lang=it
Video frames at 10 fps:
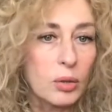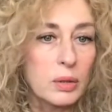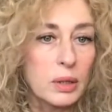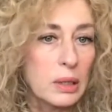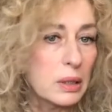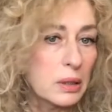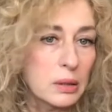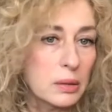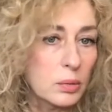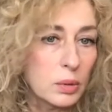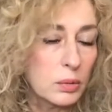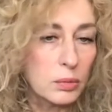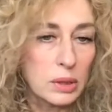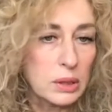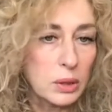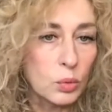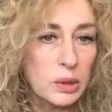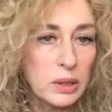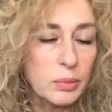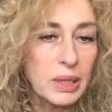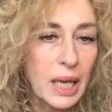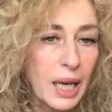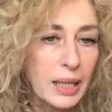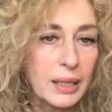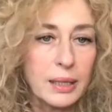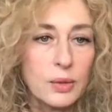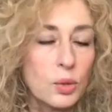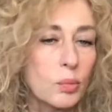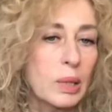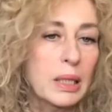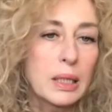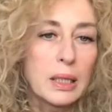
Nel, in questi ultimi anni, insomma,